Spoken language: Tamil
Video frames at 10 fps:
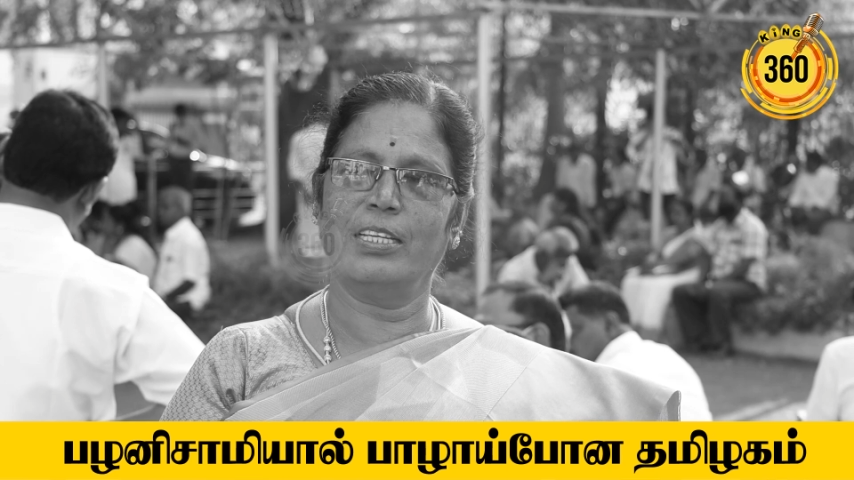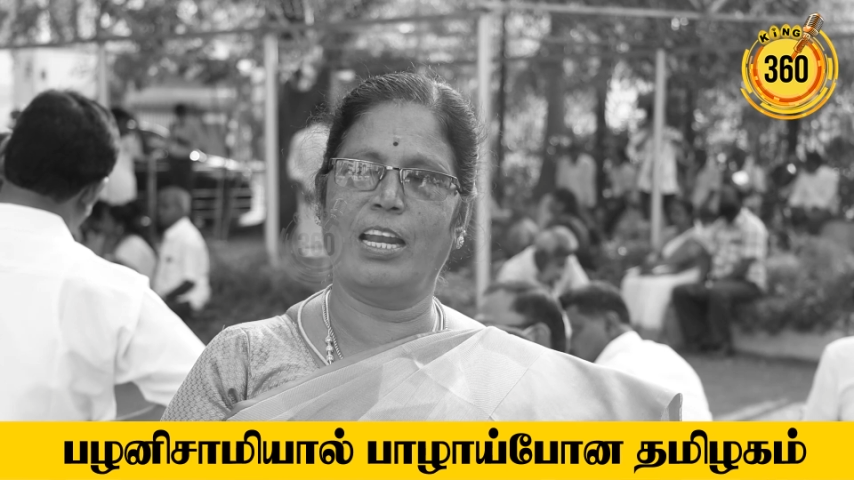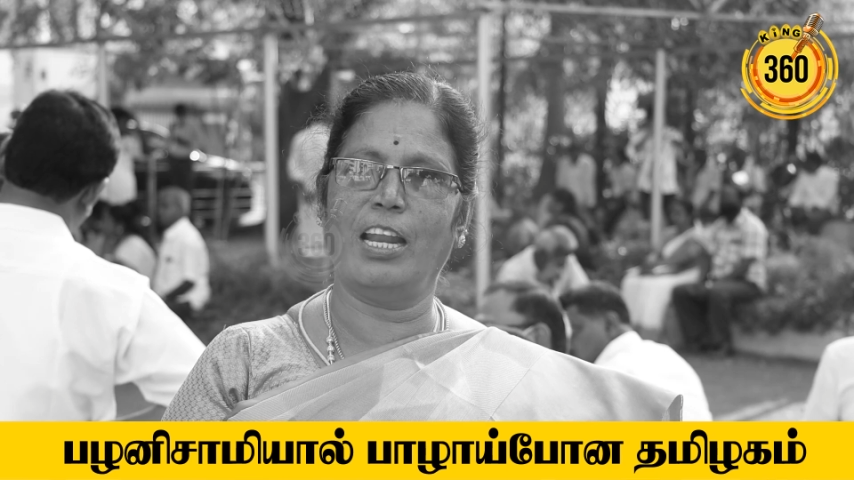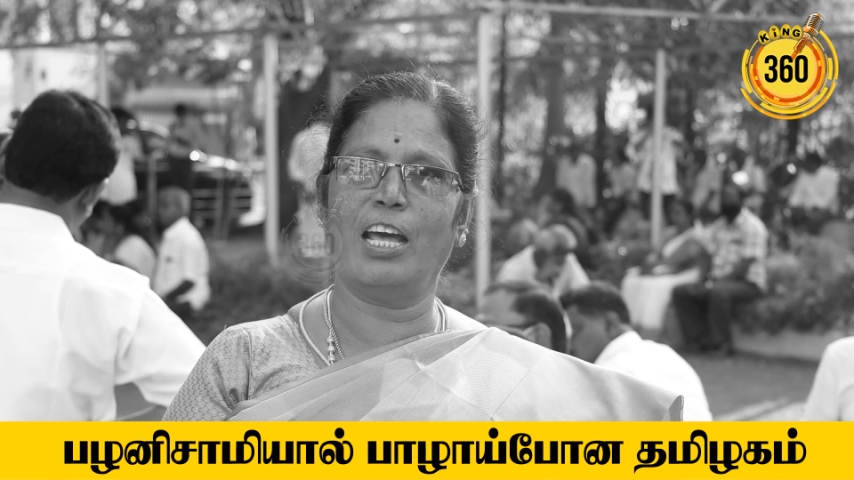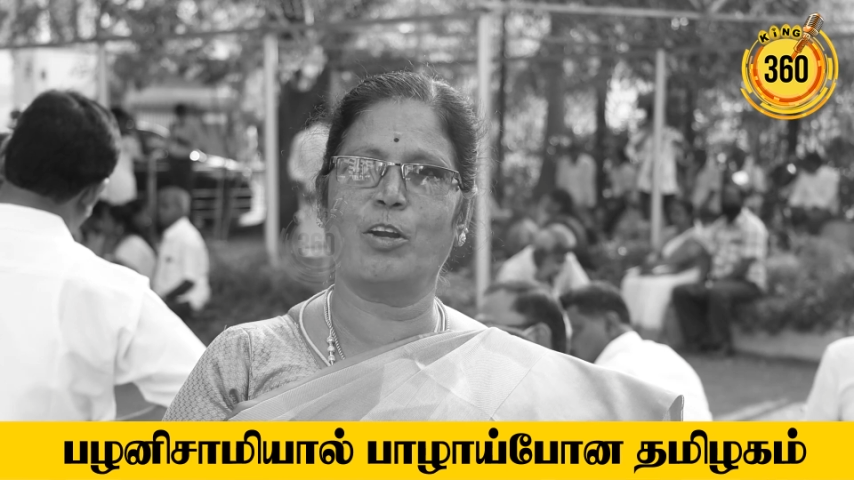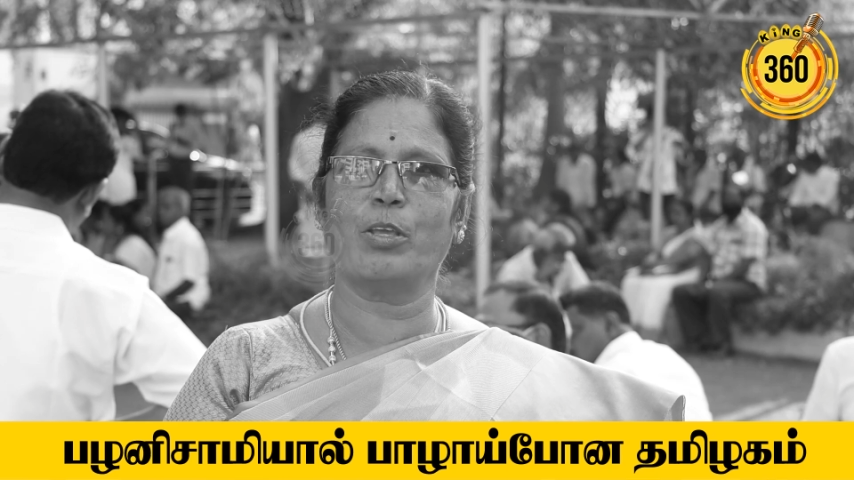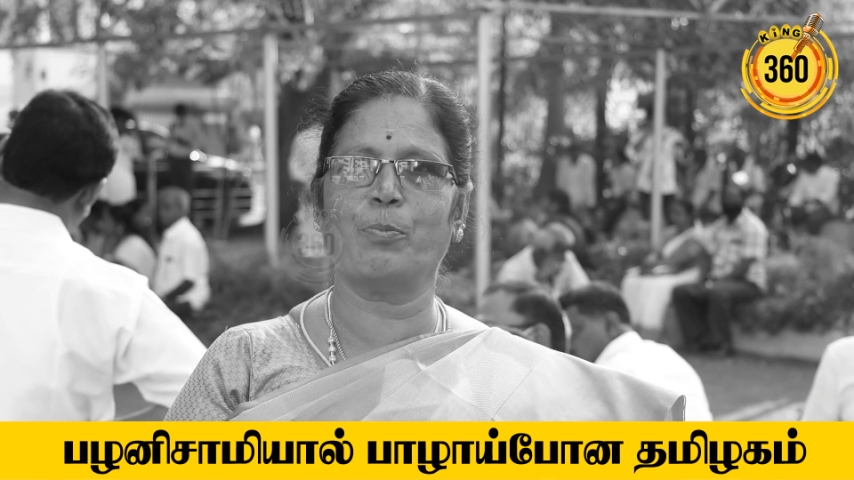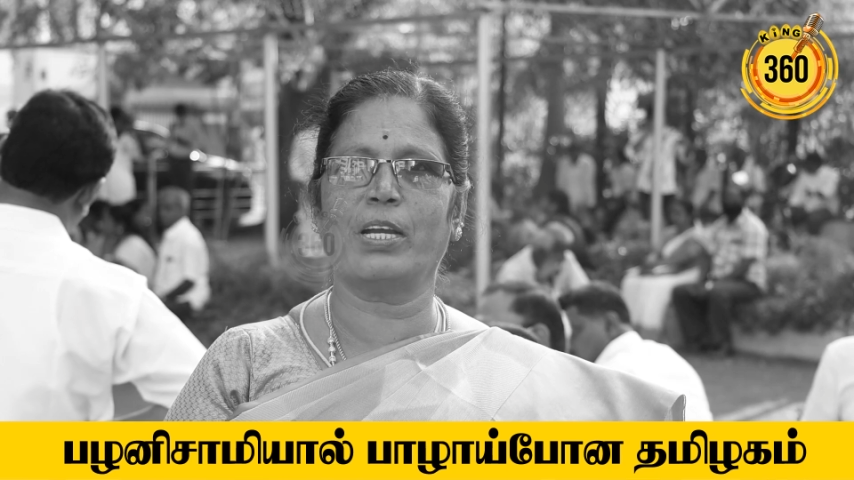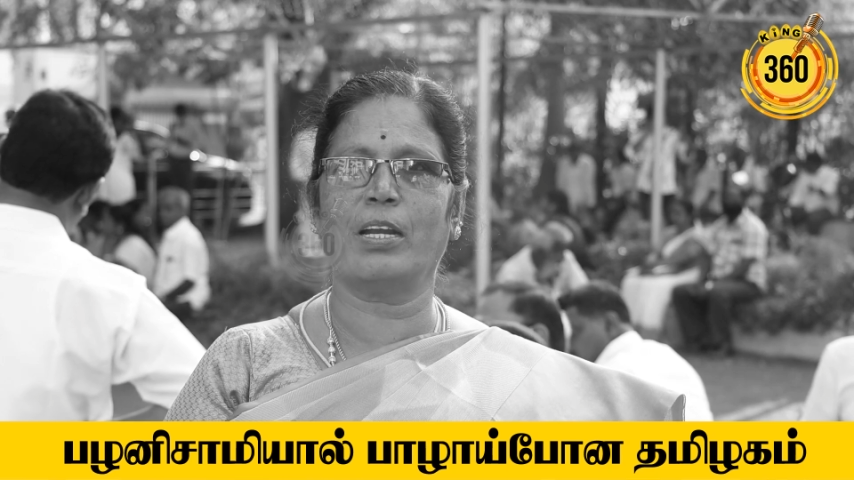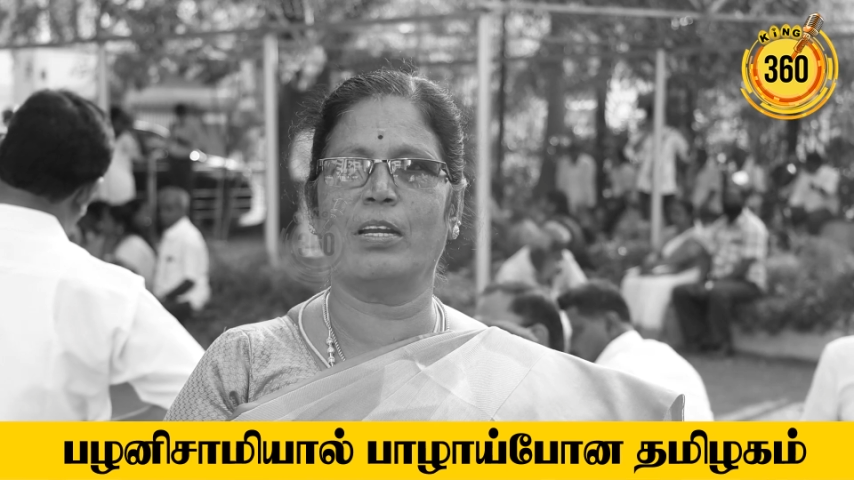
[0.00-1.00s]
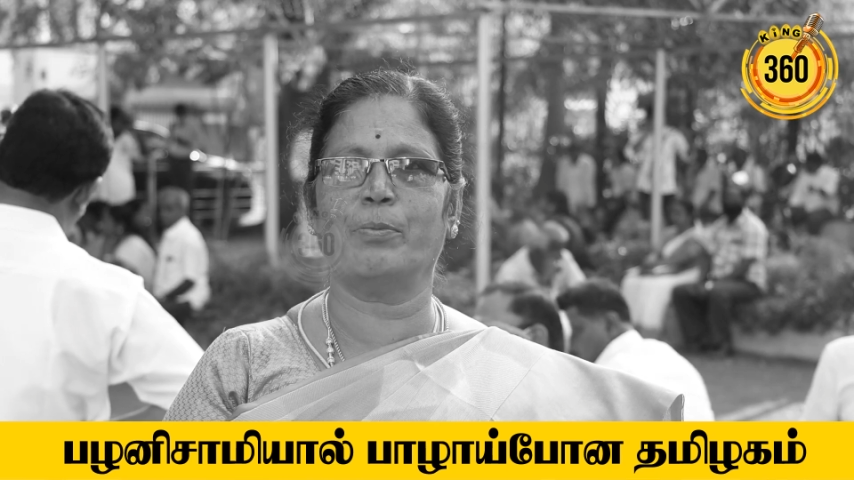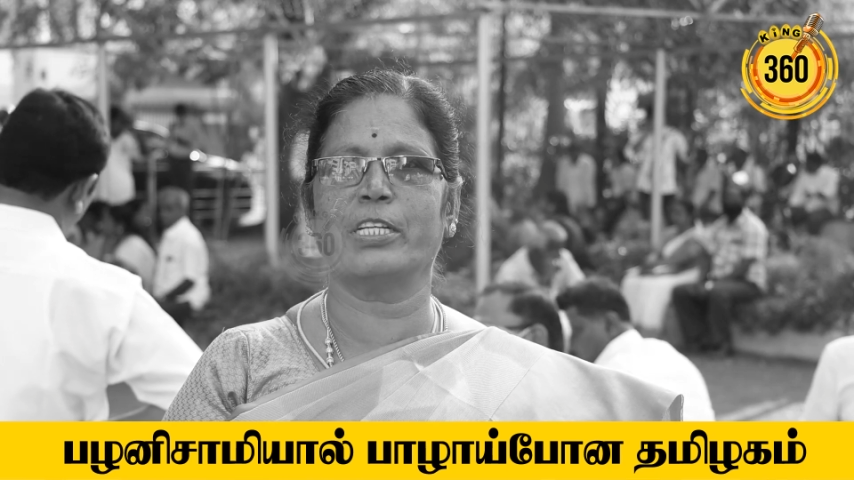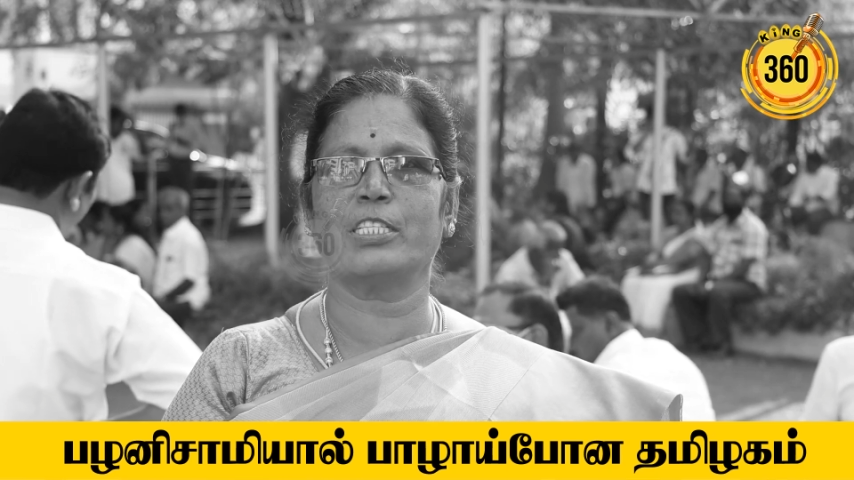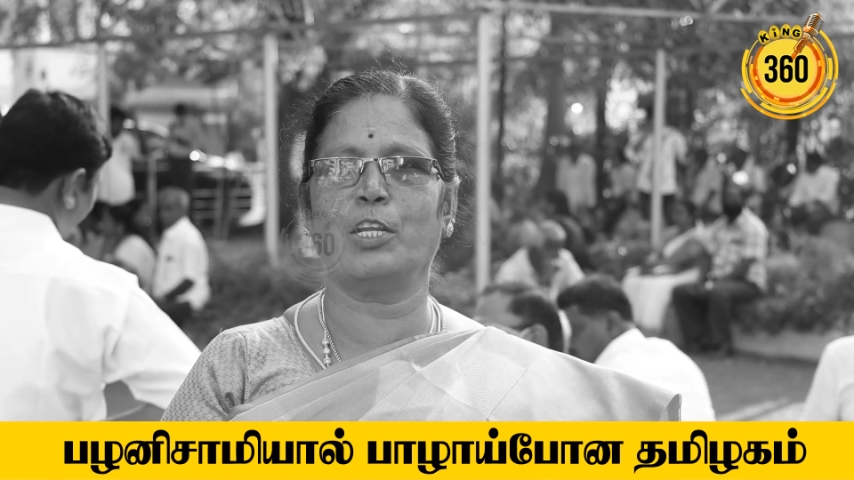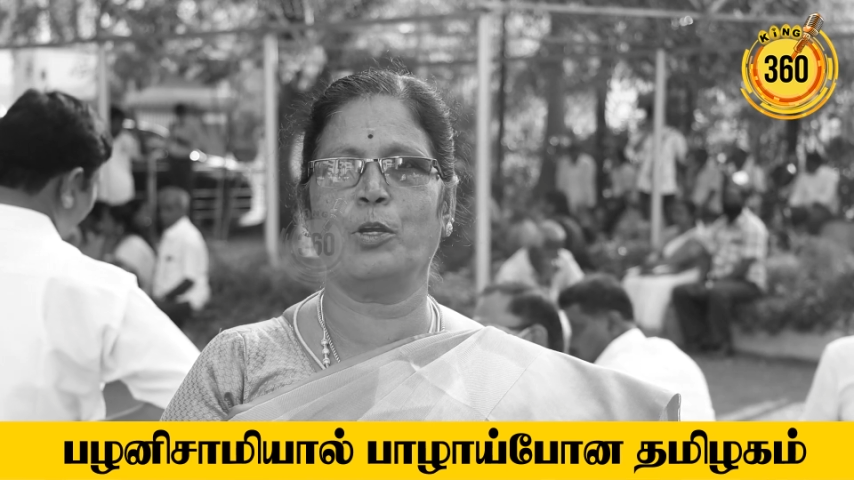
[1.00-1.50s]
எல்லாருடைய மக்கள்
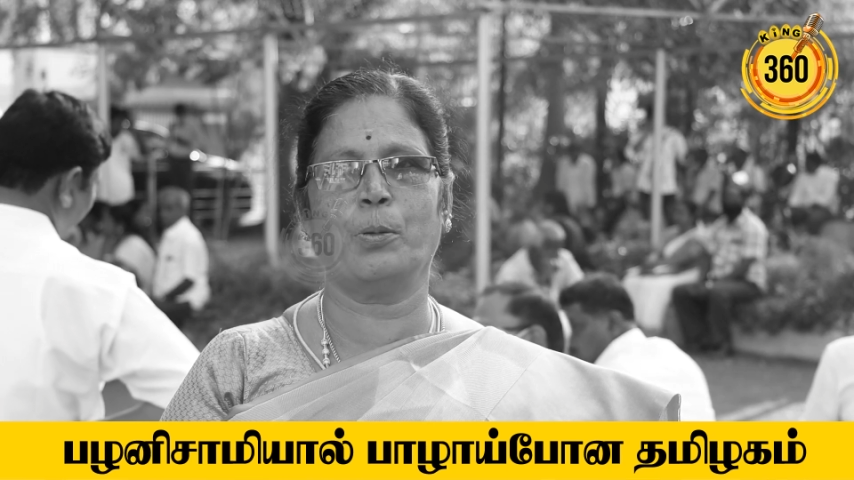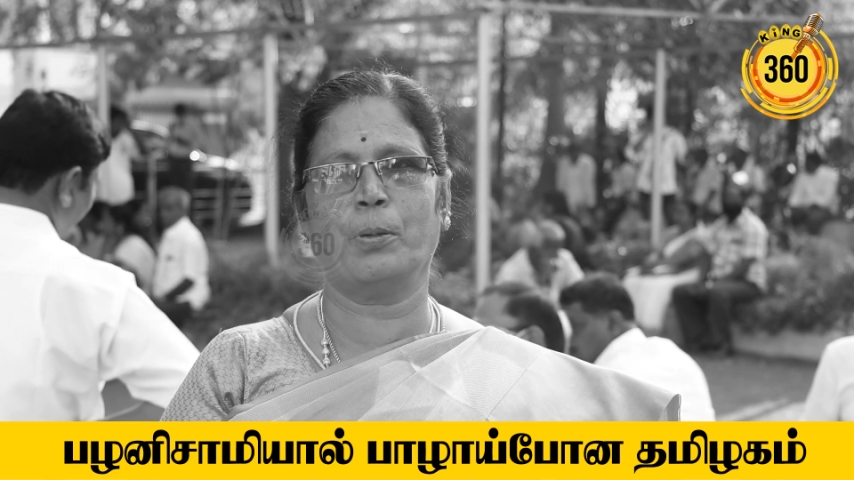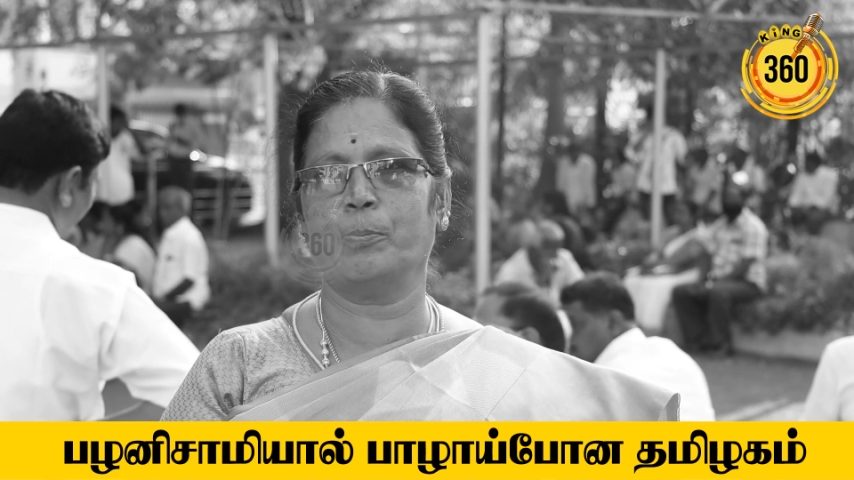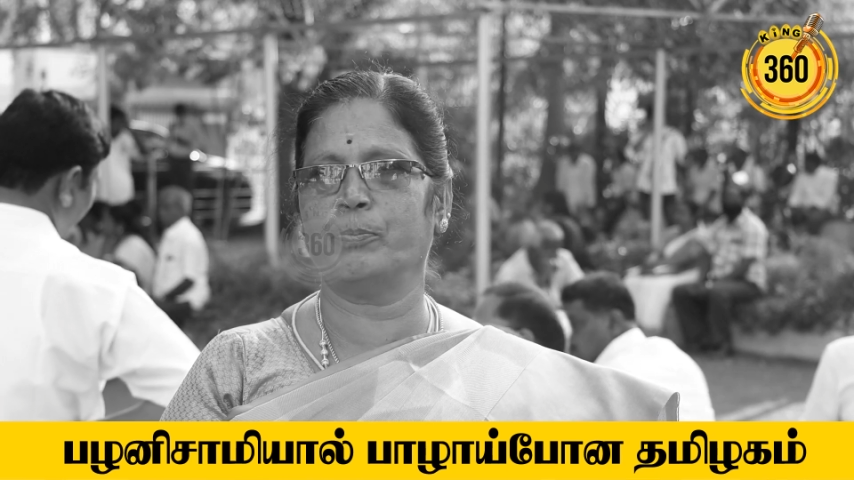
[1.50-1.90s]
மனசுலேயும்